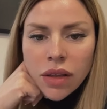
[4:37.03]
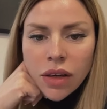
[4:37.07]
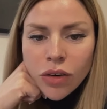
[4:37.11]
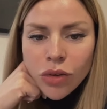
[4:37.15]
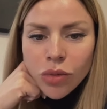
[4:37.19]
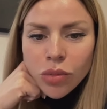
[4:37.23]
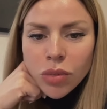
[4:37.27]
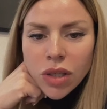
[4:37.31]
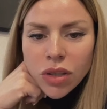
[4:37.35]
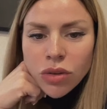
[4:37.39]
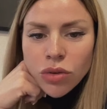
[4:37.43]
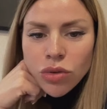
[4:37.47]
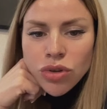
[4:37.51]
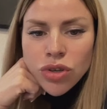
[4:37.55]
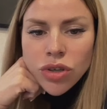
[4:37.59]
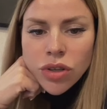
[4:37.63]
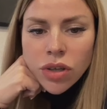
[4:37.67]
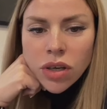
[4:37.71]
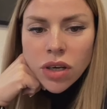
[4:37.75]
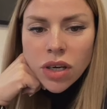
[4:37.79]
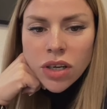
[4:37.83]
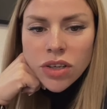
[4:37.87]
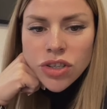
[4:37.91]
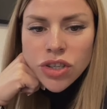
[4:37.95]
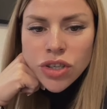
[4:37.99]
Так, у меня тоже
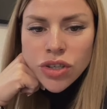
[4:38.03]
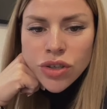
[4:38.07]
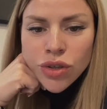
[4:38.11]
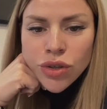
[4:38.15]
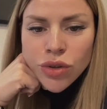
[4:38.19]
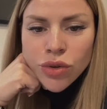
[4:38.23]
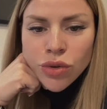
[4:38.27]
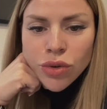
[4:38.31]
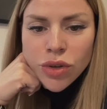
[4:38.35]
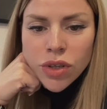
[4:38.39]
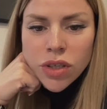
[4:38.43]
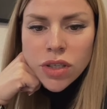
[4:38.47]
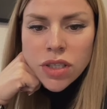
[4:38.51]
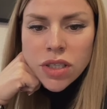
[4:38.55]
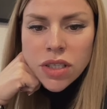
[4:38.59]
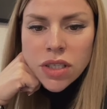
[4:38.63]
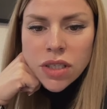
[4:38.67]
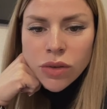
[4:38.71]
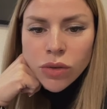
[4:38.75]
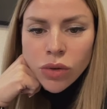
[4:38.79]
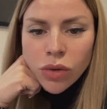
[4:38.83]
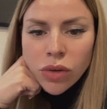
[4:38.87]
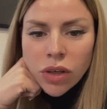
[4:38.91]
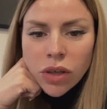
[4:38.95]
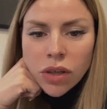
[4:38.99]
такая же история с,
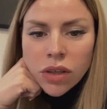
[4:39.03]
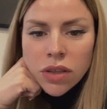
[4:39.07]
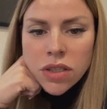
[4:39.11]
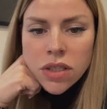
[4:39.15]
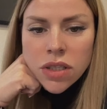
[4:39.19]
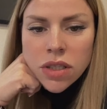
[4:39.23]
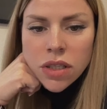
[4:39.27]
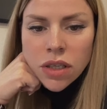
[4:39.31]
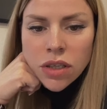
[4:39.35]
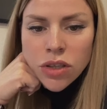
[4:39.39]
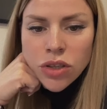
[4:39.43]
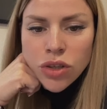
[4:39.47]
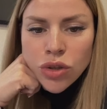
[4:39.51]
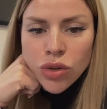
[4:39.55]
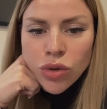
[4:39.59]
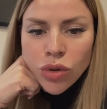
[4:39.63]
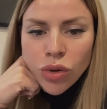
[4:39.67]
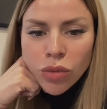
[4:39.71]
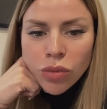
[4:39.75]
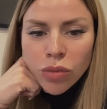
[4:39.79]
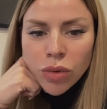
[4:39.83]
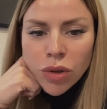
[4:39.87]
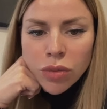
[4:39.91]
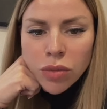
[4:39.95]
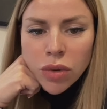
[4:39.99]
но, ну, э, с
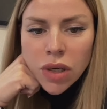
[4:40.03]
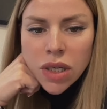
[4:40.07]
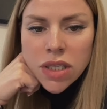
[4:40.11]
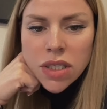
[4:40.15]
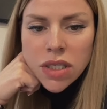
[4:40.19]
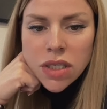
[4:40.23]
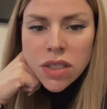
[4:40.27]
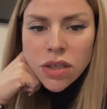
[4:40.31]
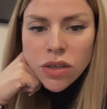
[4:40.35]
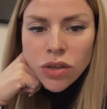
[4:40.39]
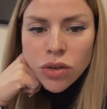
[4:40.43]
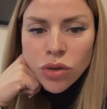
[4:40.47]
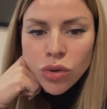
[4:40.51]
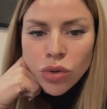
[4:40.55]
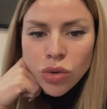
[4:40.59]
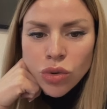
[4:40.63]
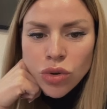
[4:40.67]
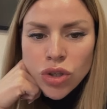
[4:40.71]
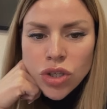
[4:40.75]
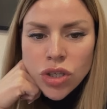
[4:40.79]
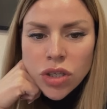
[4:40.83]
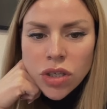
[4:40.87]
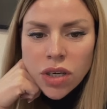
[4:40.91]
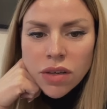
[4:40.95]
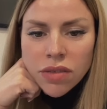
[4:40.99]
ногтем. Мой мастер
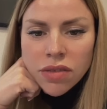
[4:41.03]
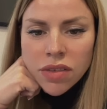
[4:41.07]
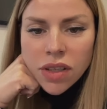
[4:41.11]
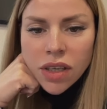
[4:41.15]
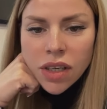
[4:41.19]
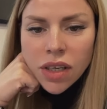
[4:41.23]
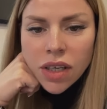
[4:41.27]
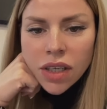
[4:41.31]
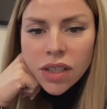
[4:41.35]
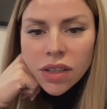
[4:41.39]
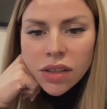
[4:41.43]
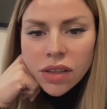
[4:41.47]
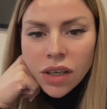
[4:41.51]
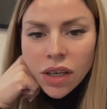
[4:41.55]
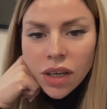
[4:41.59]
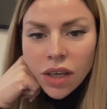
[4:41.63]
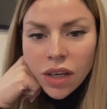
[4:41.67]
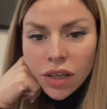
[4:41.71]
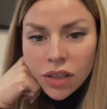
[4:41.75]
тоже равняет.